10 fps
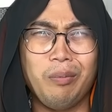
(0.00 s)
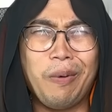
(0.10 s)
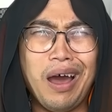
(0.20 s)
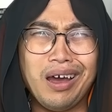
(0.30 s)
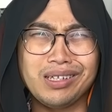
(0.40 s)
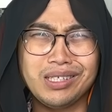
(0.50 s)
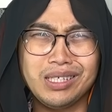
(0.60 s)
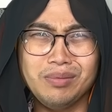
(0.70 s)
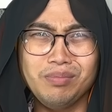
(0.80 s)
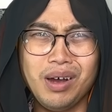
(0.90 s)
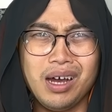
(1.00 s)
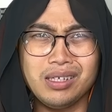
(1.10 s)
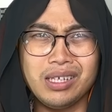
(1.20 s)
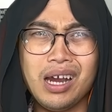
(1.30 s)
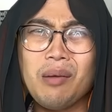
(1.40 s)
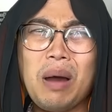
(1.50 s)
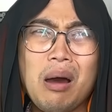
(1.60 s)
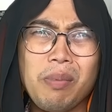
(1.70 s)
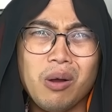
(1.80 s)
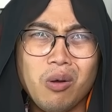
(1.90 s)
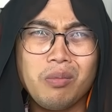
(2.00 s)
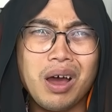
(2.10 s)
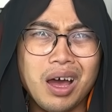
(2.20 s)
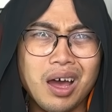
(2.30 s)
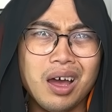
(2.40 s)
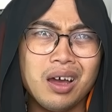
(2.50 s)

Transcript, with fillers: apaan sih mbak saya nggak apa-apa kok mbak